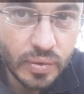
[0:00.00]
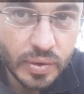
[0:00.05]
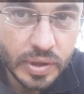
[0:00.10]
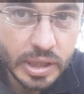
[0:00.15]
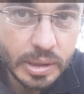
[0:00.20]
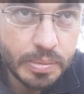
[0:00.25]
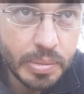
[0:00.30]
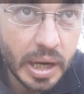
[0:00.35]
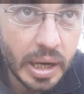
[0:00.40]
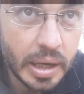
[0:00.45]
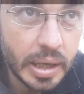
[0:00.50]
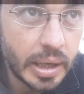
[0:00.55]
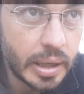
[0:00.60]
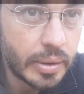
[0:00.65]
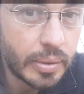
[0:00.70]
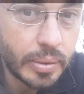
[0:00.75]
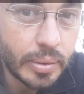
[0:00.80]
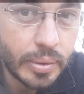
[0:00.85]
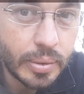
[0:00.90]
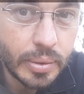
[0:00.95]
devant qui
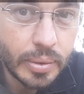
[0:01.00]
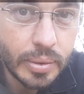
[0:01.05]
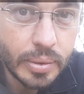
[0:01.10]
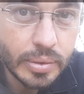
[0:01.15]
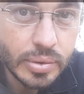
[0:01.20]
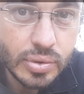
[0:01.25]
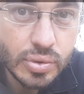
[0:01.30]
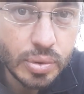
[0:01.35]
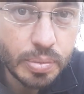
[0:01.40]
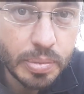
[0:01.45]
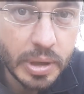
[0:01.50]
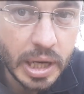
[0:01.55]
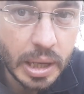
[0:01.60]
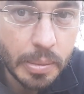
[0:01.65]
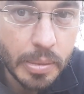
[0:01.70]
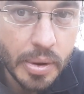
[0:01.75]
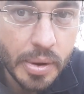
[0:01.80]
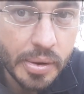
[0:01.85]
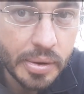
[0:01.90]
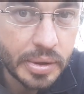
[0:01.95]
paraît
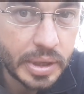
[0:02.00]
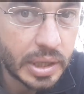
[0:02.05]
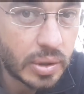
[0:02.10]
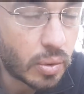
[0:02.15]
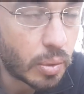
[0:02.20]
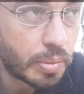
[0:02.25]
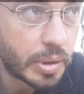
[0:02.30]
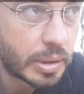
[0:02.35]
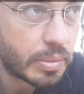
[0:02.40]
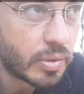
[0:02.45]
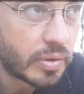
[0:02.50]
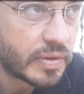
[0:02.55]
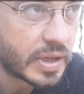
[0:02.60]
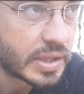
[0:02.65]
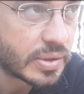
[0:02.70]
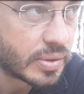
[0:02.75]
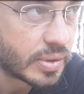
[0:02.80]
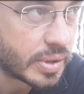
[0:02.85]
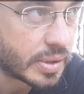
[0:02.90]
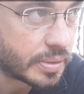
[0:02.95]
superbe et complètement
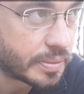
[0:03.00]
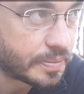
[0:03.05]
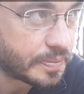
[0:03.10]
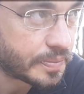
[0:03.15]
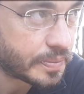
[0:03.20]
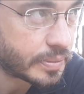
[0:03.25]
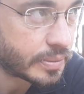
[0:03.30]
vaseuse.